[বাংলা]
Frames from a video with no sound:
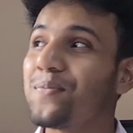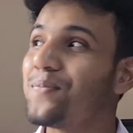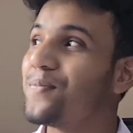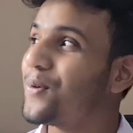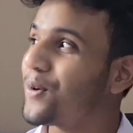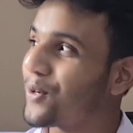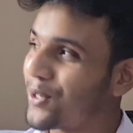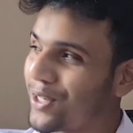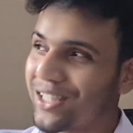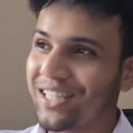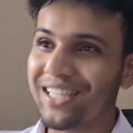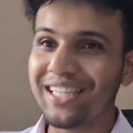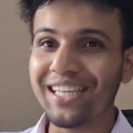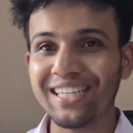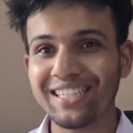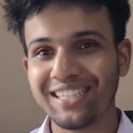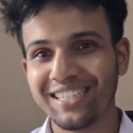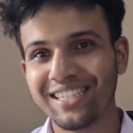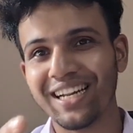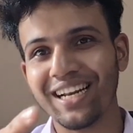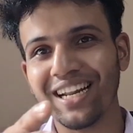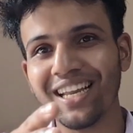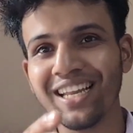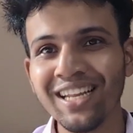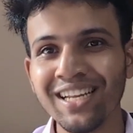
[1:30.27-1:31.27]
ভোট দিয়ে এসে
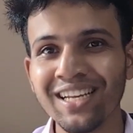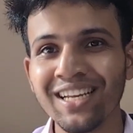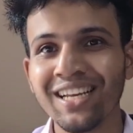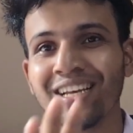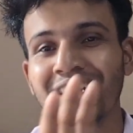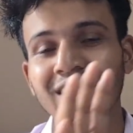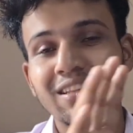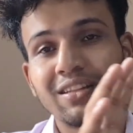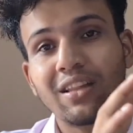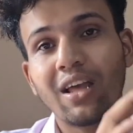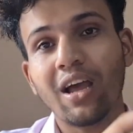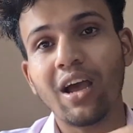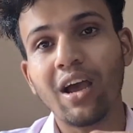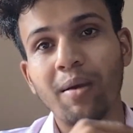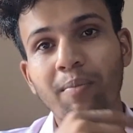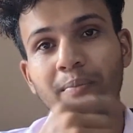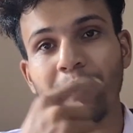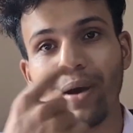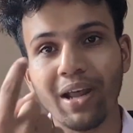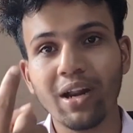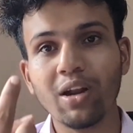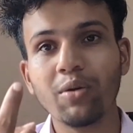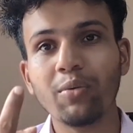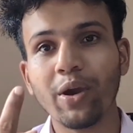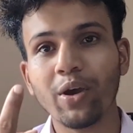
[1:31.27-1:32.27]
জানাই তা
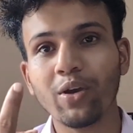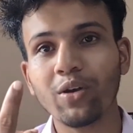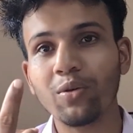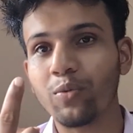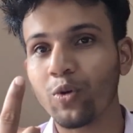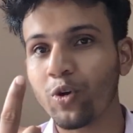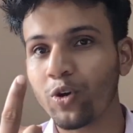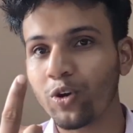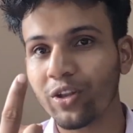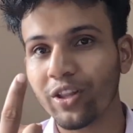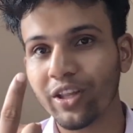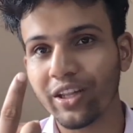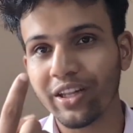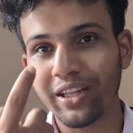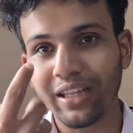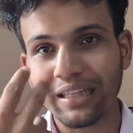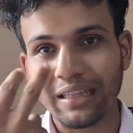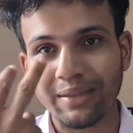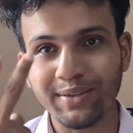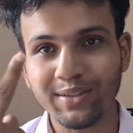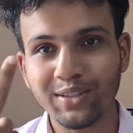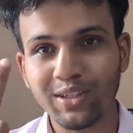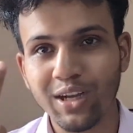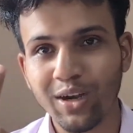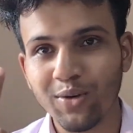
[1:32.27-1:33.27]
বার হবে এখনও ভোট দিইনি
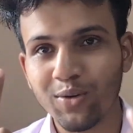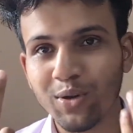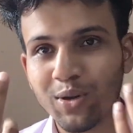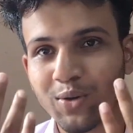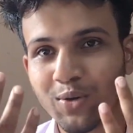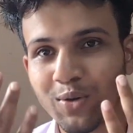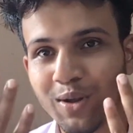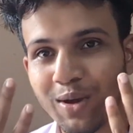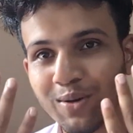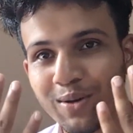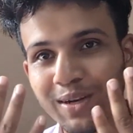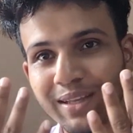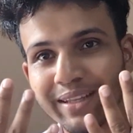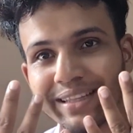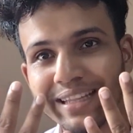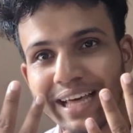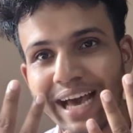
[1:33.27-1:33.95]
দেখতে পাচ্ছি আমলে কোনো আমলে